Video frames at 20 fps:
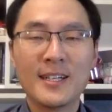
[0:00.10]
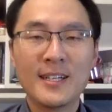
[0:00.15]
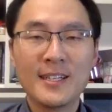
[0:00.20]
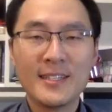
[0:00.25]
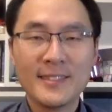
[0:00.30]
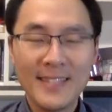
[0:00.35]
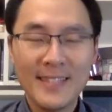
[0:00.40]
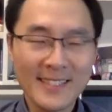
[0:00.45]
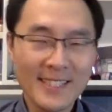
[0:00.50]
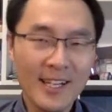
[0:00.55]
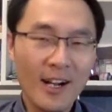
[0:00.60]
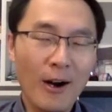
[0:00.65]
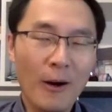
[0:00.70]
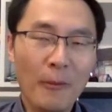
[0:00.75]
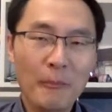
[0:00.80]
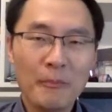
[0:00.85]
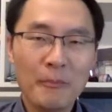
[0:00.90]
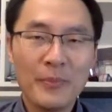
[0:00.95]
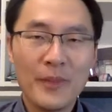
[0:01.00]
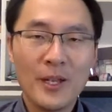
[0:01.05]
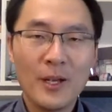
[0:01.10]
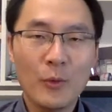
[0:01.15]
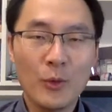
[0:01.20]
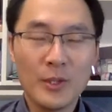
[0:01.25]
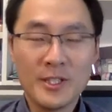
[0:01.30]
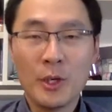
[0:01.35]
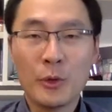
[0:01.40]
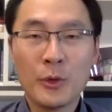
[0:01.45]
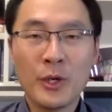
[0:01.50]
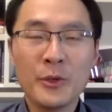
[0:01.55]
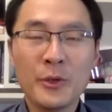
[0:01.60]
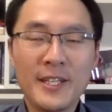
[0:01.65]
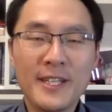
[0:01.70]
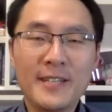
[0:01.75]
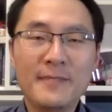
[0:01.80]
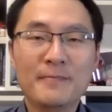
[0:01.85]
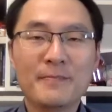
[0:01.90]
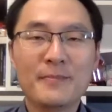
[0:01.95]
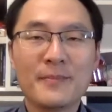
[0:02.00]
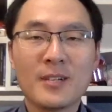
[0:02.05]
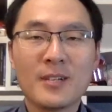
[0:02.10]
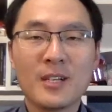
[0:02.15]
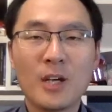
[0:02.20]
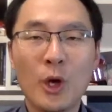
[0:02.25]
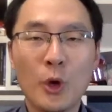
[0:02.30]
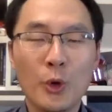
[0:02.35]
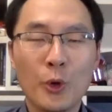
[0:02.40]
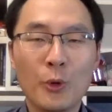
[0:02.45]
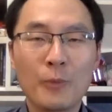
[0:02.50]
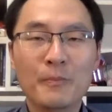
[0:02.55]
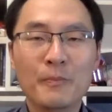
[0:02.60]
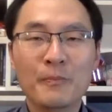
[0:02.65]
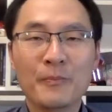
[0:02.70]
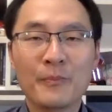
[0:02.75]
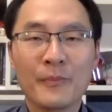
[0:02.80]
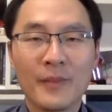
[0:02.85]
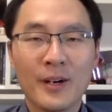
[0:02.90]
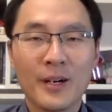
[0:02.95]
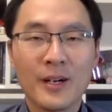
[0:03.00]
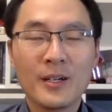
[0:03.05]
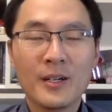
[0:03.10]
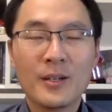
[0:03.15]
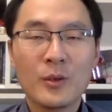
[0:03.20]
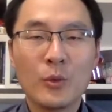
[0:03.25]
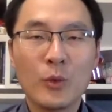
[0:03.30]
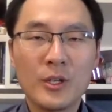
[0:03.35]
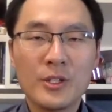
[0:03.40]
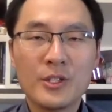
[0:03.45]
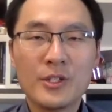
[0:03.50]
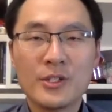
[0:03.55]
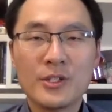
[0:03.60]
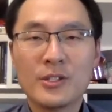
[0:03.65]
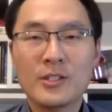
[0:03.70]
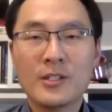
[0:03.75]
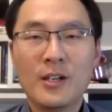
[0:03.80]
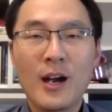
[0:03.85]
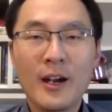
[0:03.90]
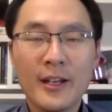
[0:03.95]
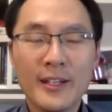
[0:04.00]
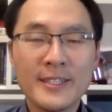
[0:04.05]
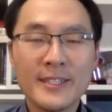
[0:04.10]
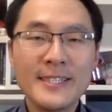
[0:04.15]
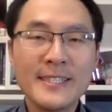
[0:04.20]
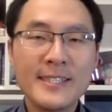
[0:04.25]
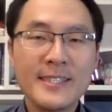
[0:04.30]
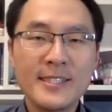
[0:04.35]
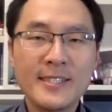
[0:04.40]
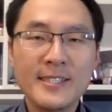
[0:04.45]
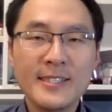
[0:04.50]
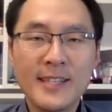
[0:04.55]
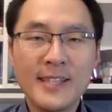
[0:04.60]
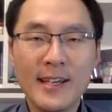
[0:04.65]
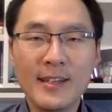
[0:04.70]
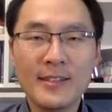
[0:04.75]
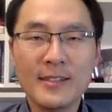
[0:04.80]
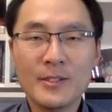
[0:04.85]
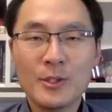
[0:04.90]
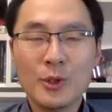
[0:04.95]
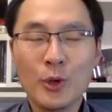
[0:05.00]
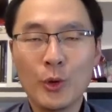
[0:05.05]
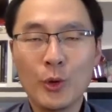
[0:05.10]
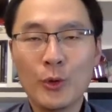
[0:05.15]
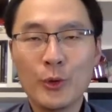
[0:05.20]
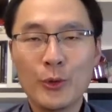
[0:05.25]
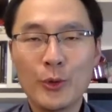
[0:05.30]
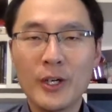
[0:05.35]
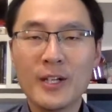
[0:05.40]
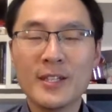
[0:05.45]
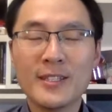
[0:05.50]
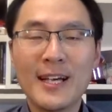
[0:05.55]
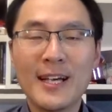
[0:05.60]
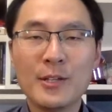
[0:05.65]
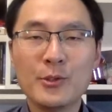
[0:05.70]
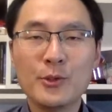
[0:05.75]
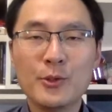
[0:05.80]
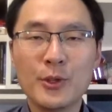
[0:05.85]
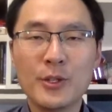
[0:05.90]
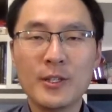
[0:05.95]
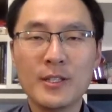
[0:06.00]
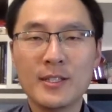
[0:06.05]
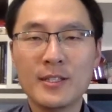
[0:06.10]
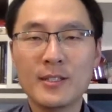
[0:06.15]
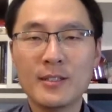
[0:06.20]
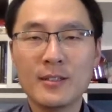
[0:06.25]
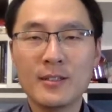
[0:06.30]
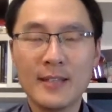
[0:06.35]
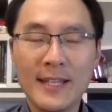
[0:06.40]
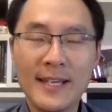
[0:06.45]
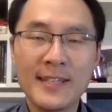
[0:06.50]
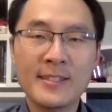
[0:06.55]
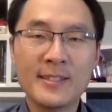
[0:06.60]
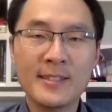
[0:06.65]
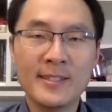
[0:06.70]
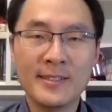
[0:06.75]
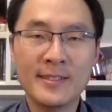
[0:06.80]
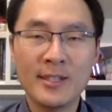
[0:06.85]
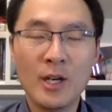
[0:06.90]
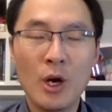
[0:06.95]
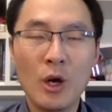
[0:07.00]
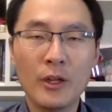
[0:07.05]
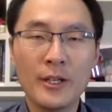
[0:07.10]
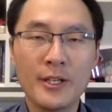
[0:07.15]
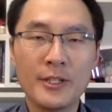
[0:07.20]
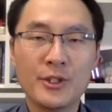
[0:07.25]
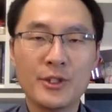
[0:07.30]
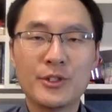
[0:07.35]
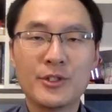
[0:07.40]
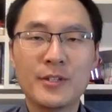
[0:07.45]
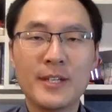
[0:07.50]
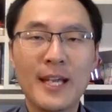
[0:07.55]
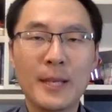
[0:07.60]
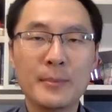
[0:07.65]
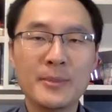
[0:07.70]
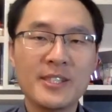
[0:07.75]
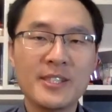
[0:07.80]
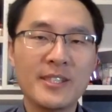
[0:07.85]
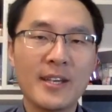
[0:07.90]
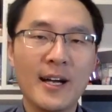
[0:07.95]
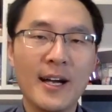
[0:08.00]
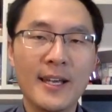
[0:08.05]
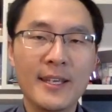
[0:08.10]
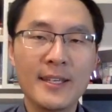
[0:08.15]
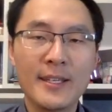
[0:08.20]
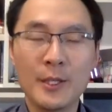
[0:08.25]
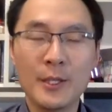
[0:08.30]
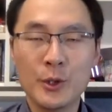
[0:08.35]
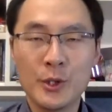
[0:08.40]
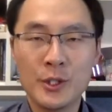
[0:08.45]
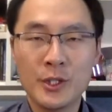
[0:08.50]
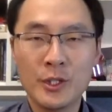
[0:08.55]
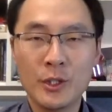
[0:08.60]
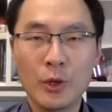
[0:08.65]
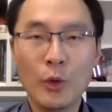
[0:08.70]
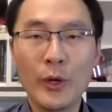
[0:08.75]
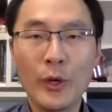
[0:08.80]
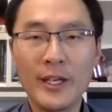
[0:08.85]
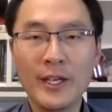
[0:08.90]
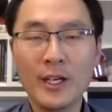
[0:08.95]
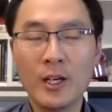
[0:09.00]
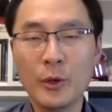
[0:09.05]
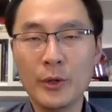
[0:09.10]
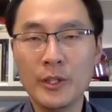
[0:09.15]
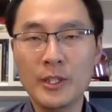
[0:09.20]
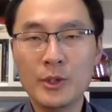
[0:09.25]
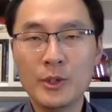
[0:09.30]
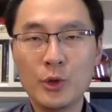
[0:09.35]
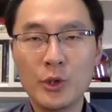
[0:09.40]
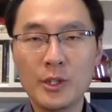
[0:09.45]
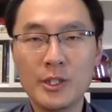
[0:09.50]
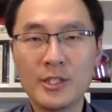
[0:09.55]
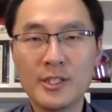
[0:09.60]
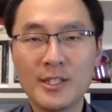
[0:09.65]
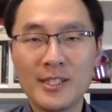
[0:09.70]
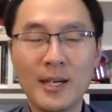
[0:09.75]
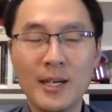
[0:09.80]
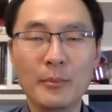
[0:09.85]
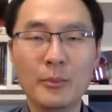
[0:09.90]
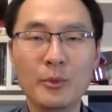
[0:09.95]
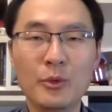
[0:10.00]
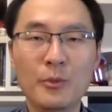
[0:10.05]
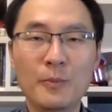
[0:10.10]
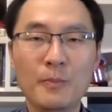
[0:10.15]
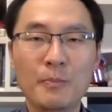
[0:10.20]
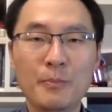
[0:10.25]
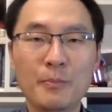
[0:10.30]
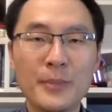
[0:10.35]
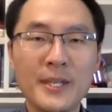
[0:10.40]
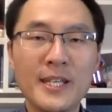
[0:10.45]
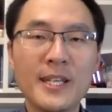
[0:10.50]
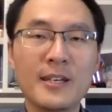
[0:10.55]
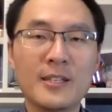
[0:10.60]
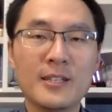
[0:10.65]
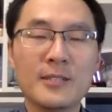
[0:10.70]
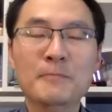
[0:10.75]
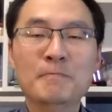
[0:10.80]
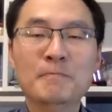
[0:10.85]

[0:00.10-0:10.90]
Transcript: 大家好，我叫 r o n n i e 高荣，我是二零一七年从约克大学的 Glendon College MCI，也就是会议口译硕士项目毕业的。